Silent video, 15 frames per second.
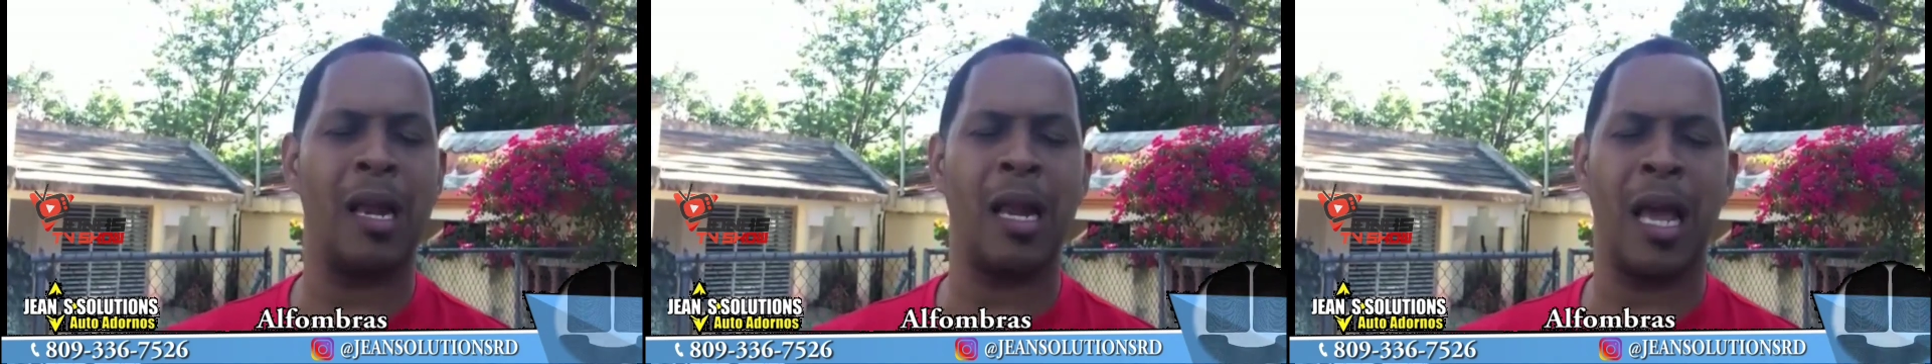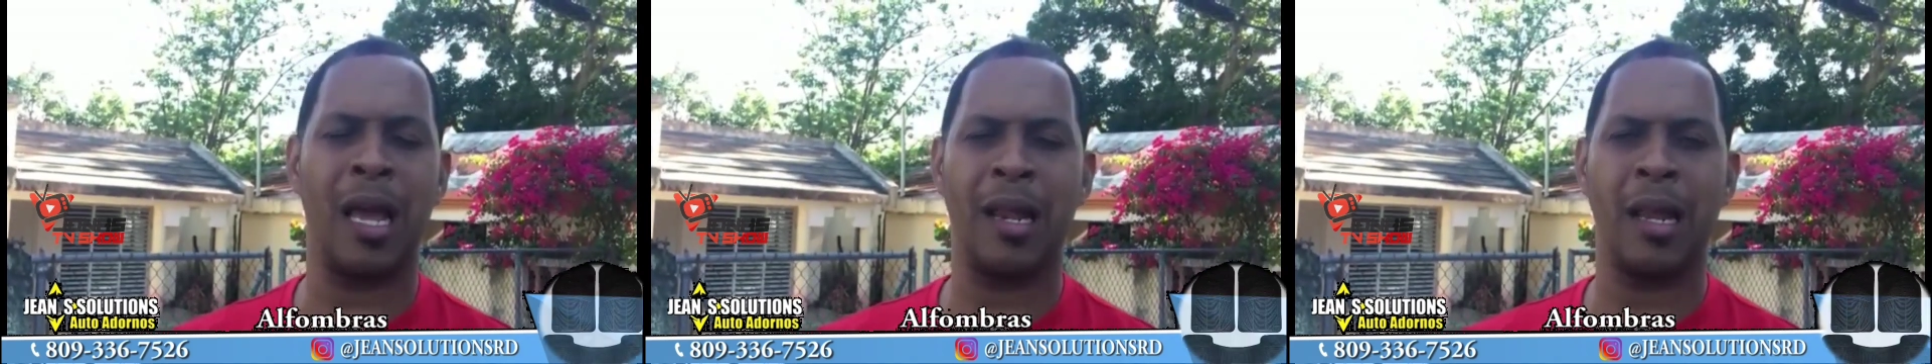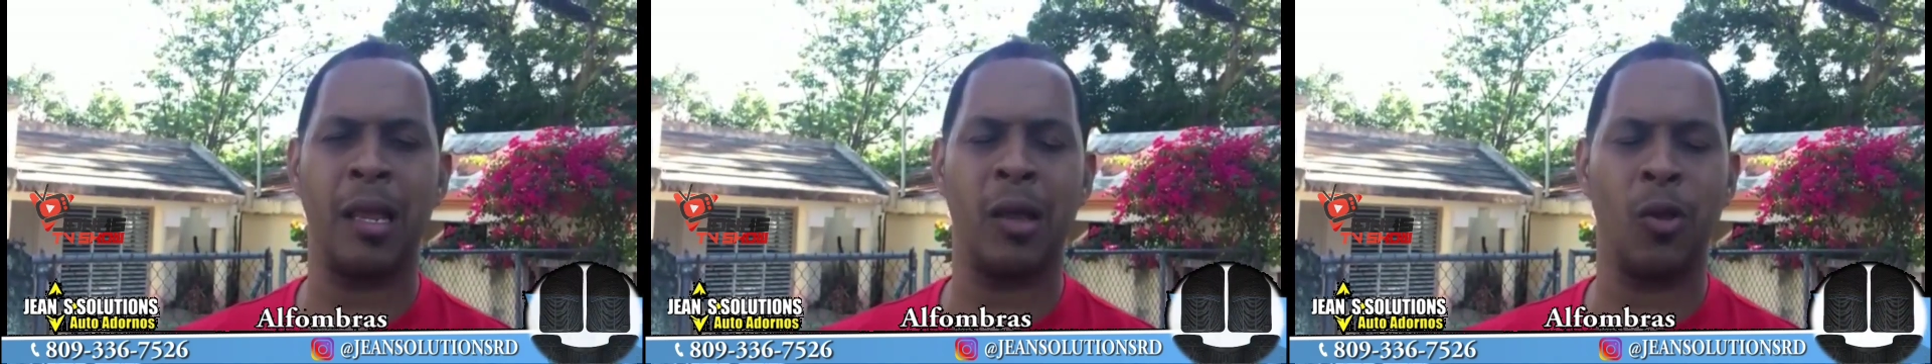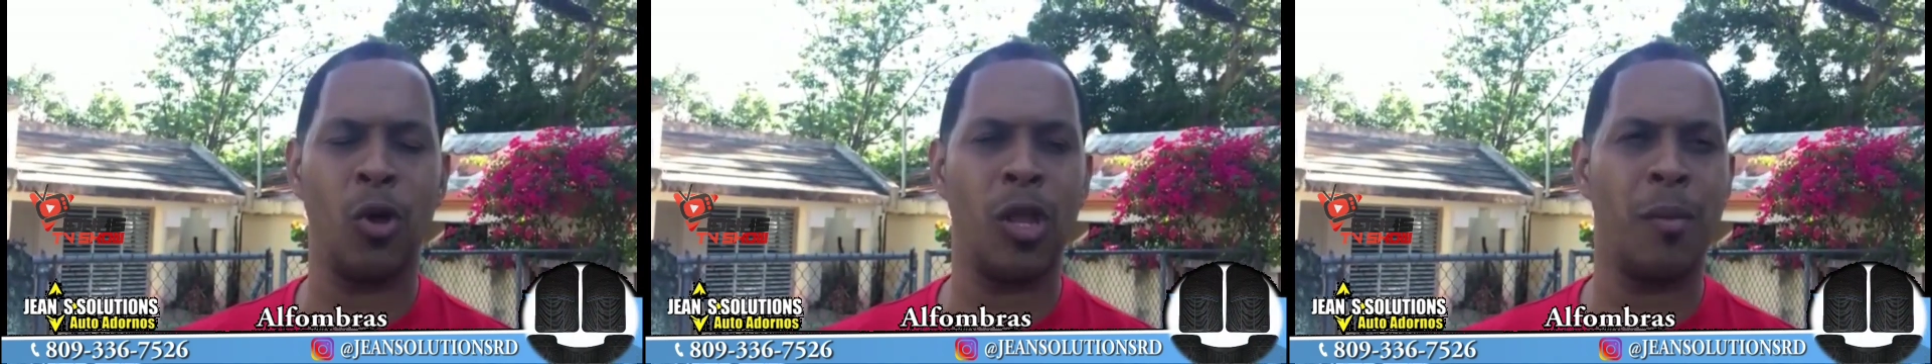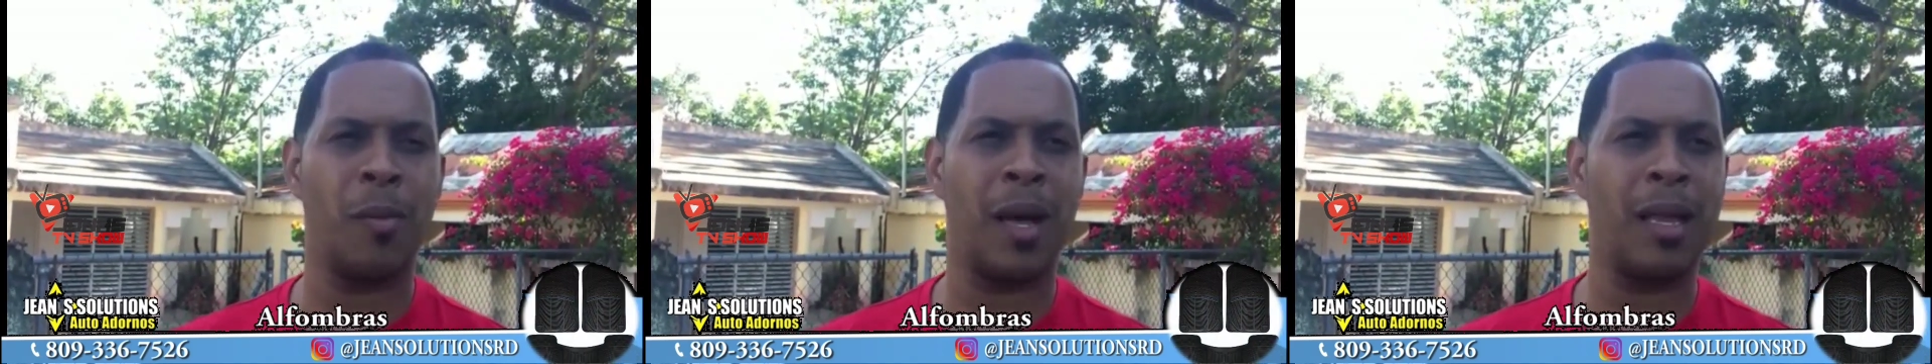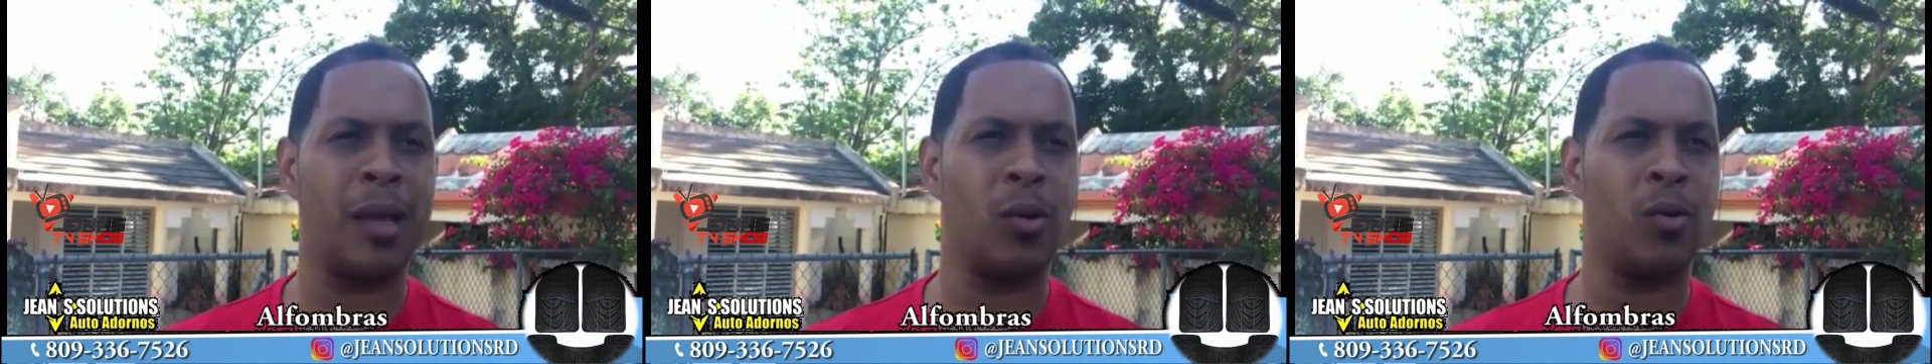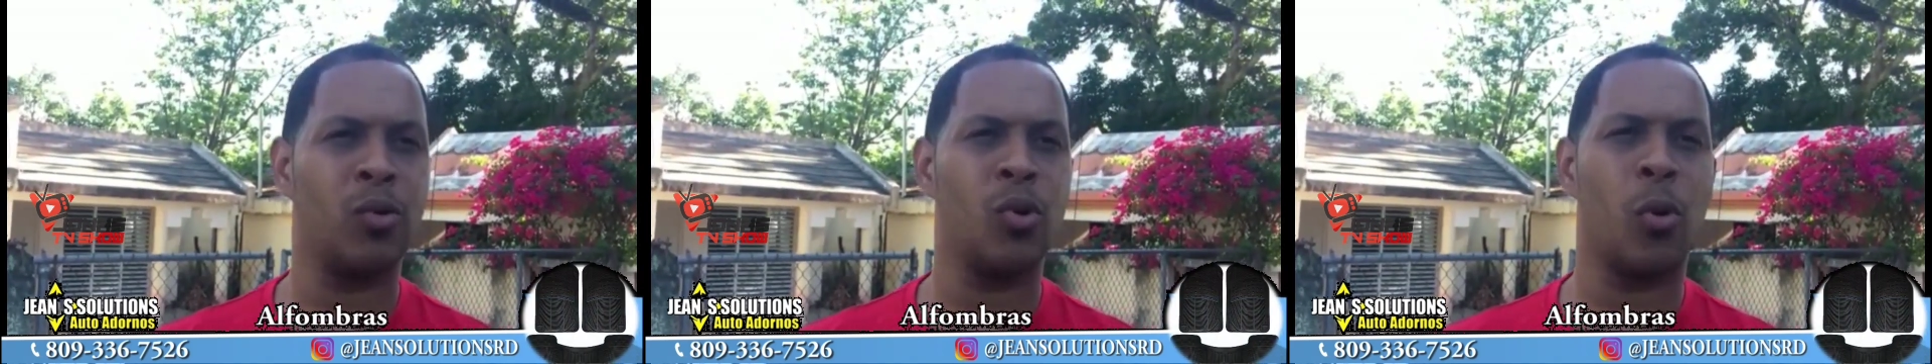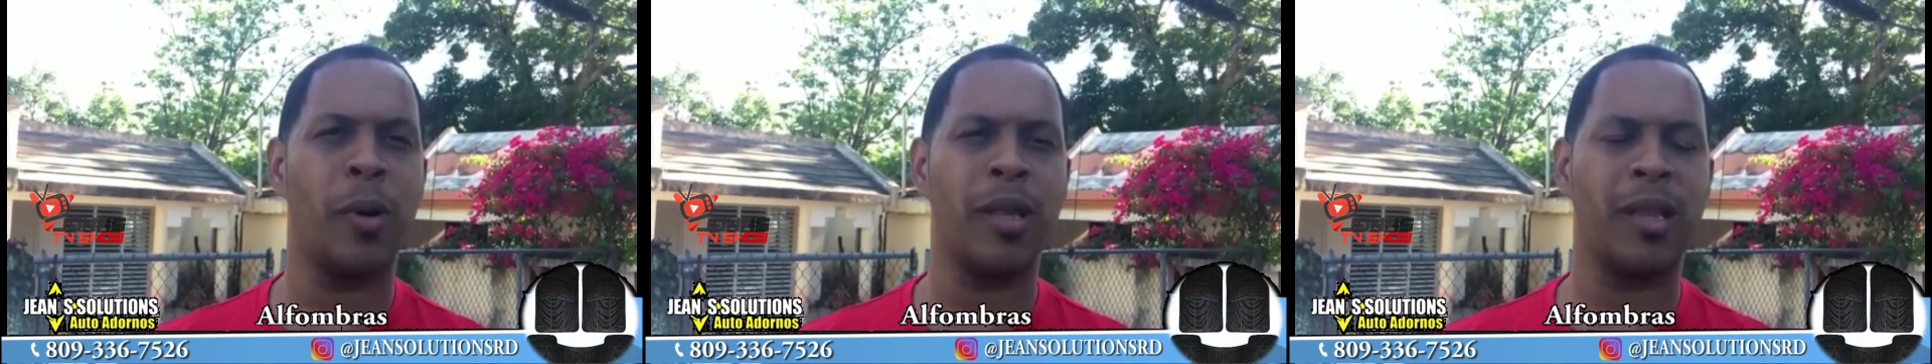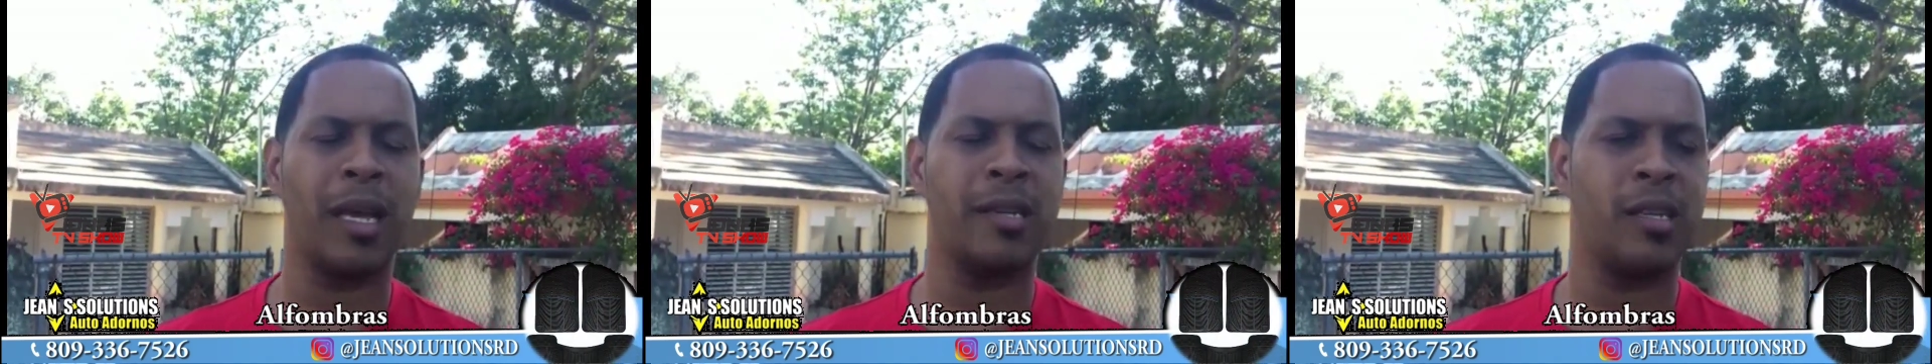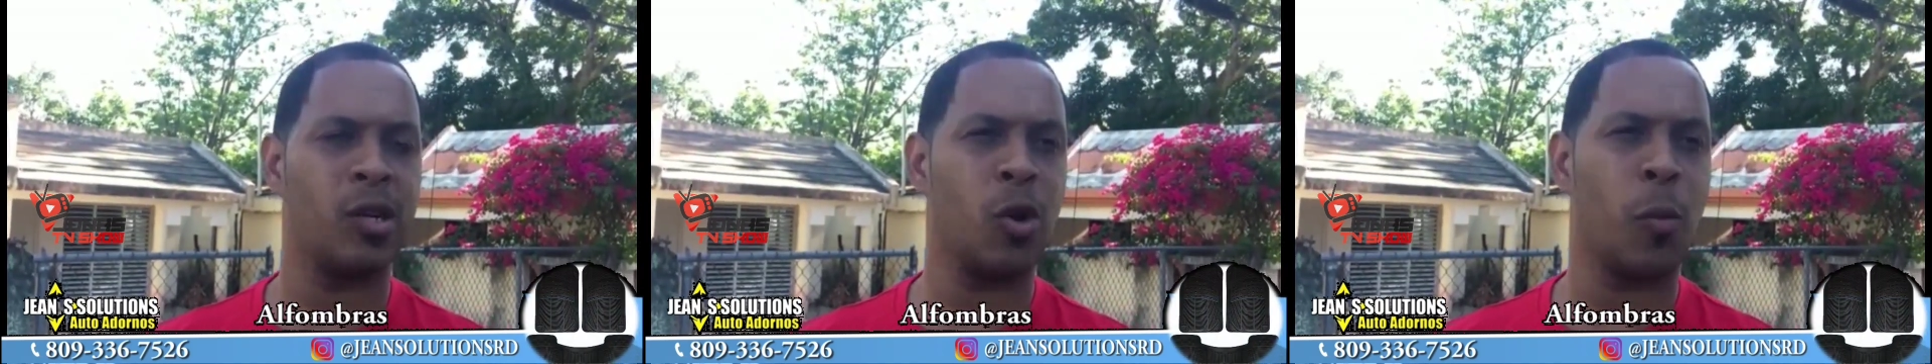alrededor de más de un
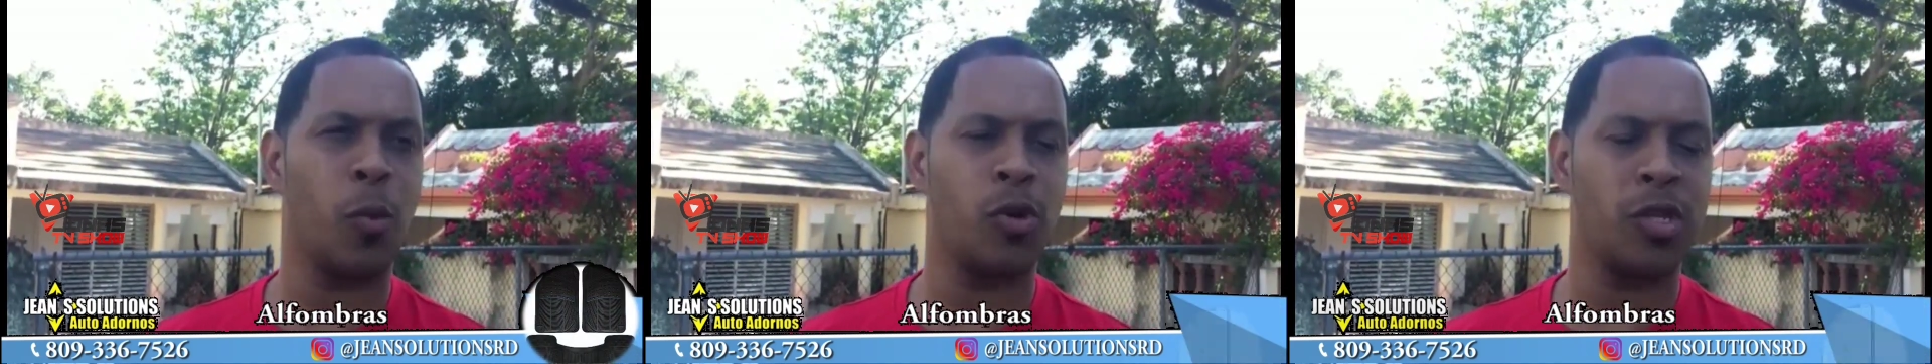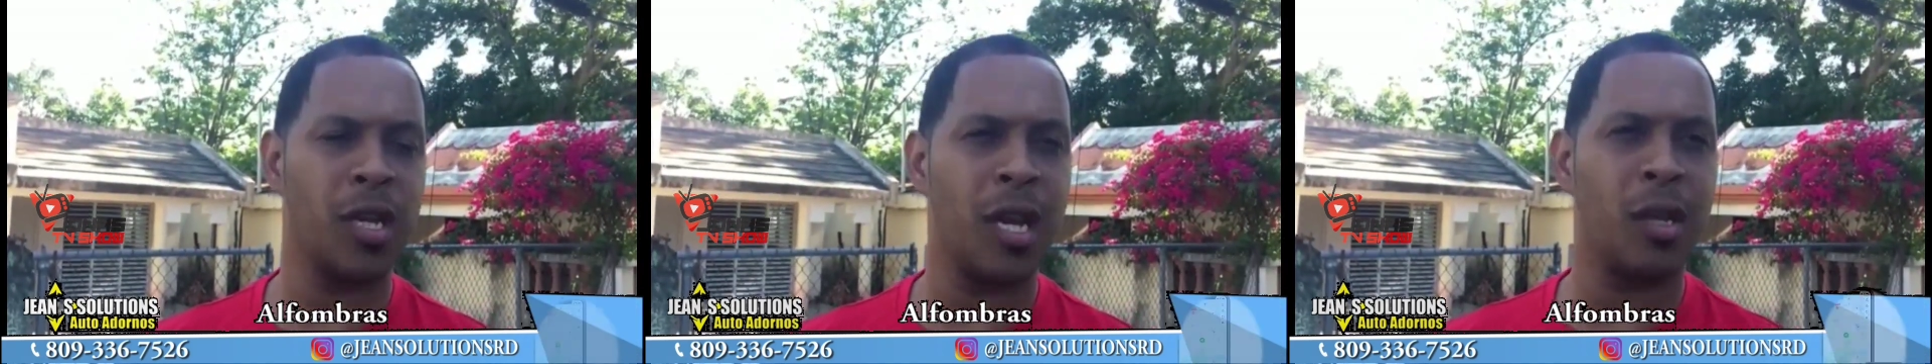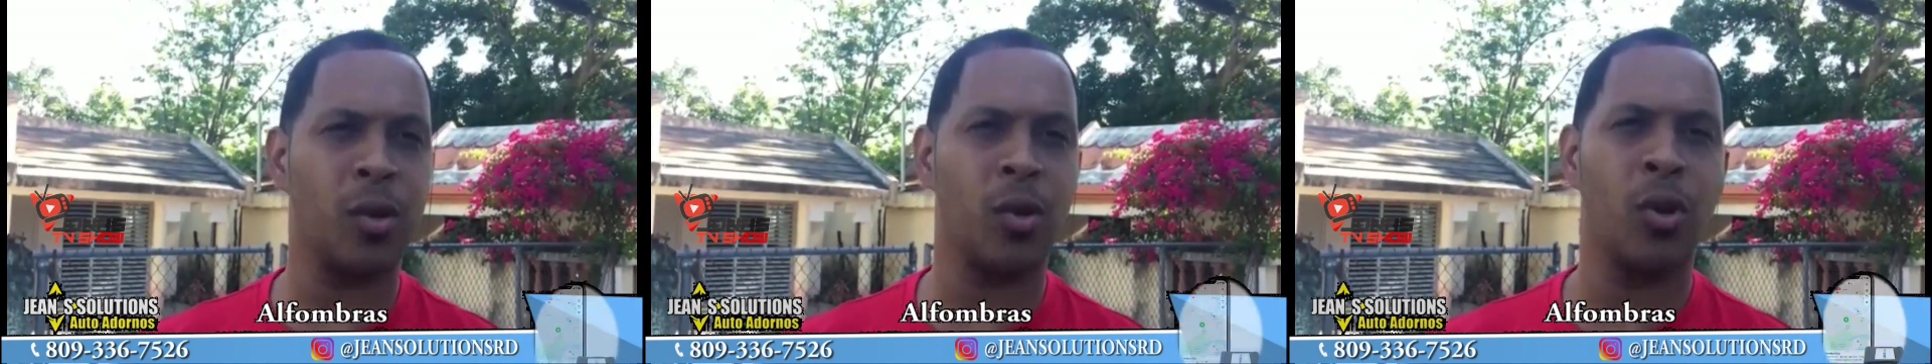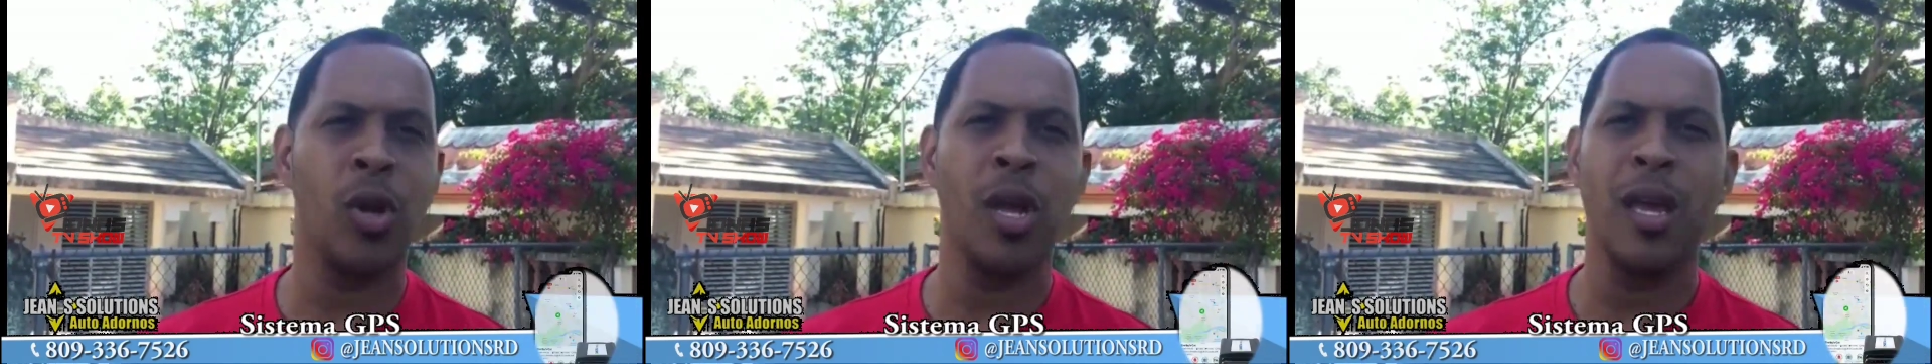95%.